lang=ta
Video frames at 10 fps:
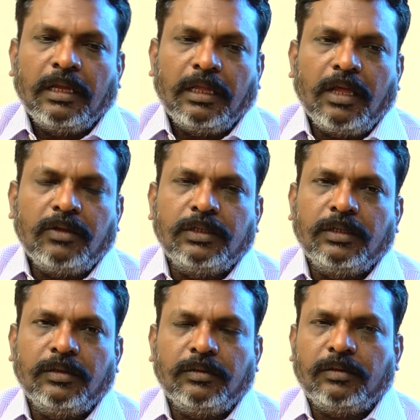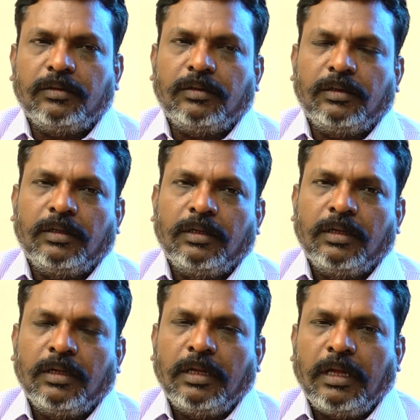அதாவது
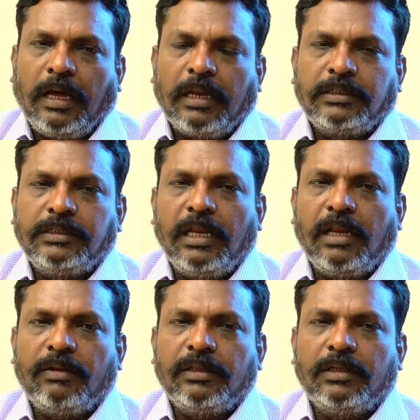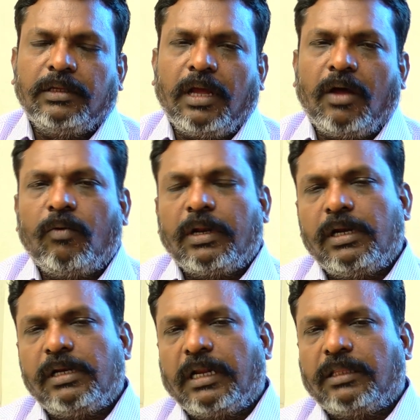அரசியலில் வந்து
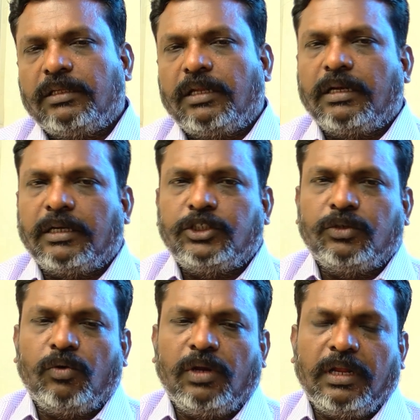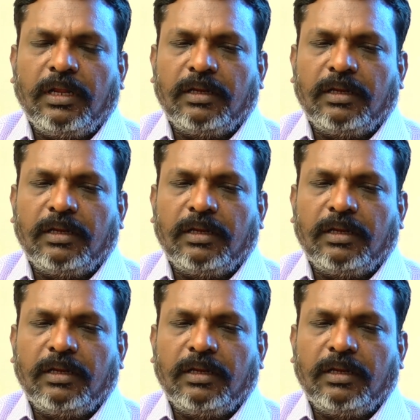அவர்கள் நடத்துகிற கட்சிக்குள்ளே